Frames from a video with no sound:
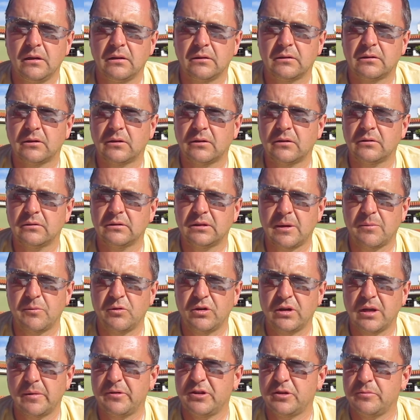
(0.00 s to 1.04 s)
to ta
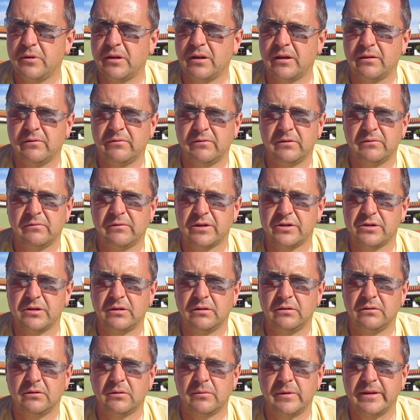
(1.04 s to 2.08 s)
mąka będzie miała właśnie
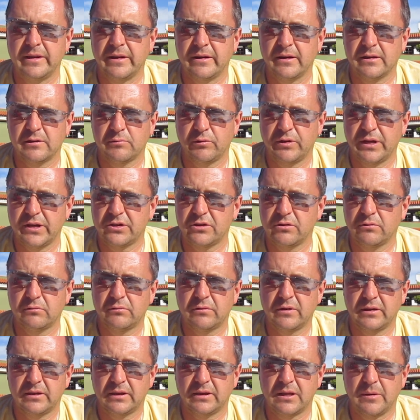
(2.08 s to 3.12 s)
tą energię słoneczną, która tak